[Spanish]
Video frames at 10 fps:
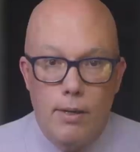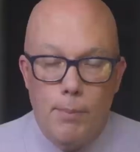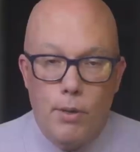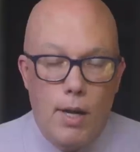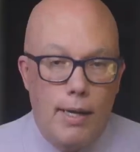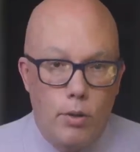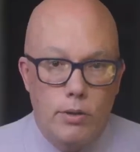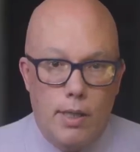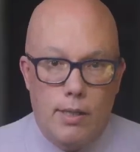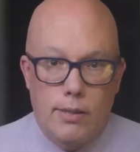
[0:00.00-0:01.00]
Pero hay
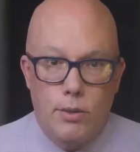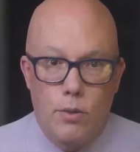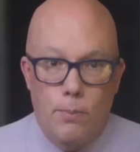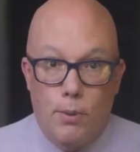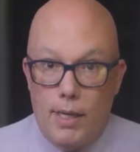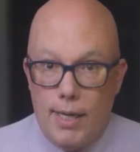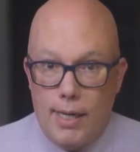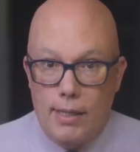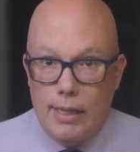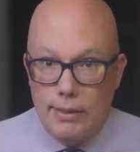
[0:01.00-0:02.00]
otra razón por la
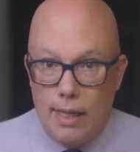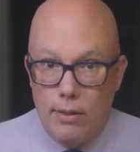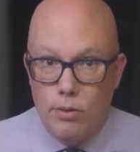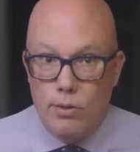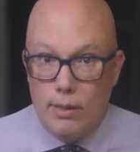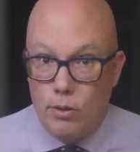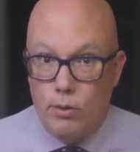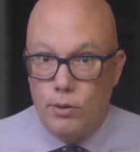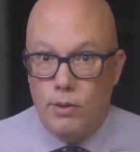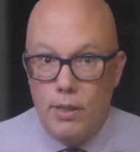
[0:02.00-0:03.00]
que el catálogo de
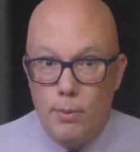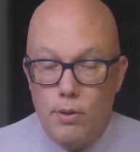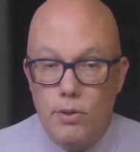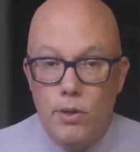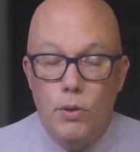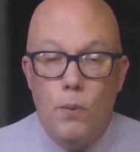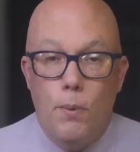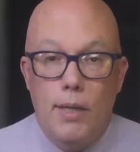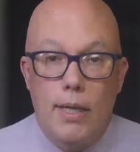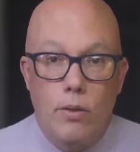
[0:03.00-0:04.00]
todos los libros no
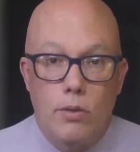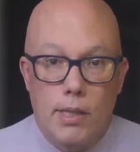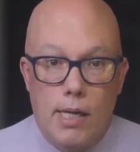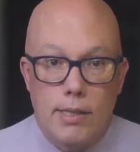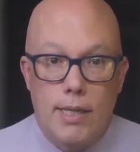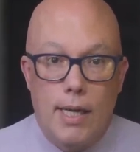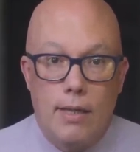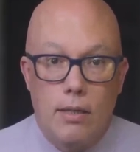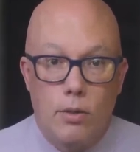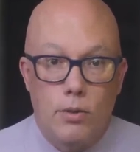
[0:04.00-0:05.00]
puede encontrarse
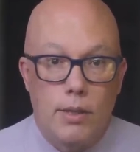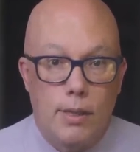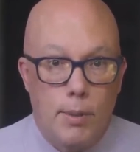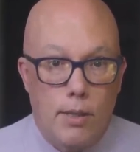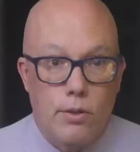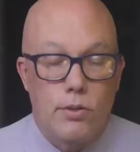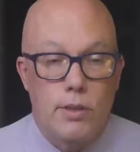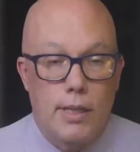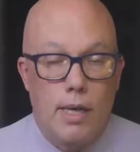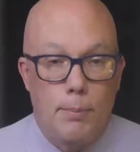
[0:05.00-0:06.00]
en los
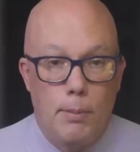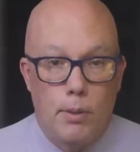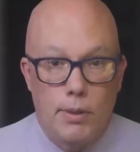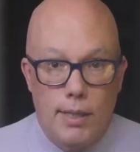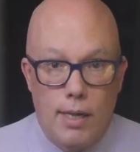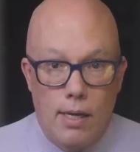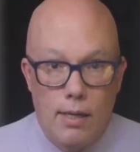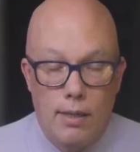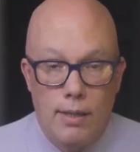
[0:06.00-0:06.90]
libreros de la biblioteca.